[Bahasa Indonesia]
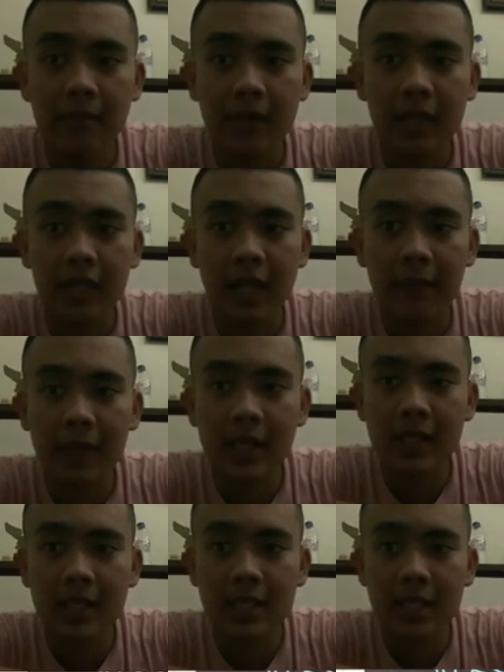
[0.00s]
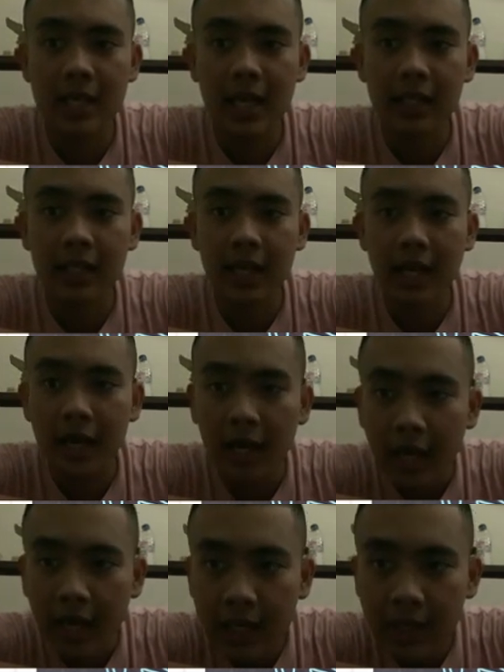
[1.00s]
menetapkan
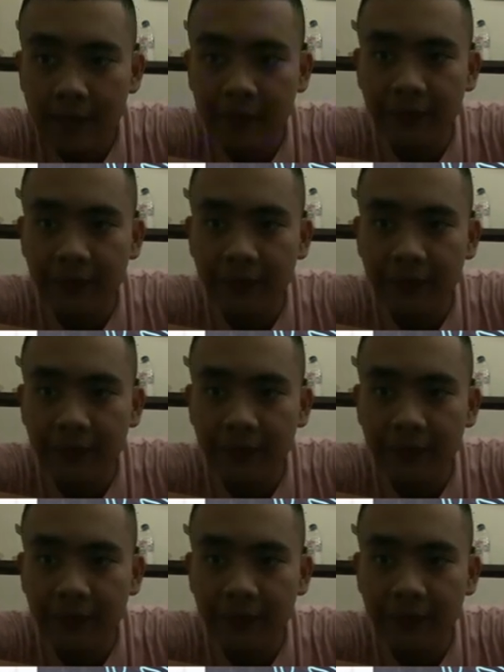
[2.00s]
kesejahteraan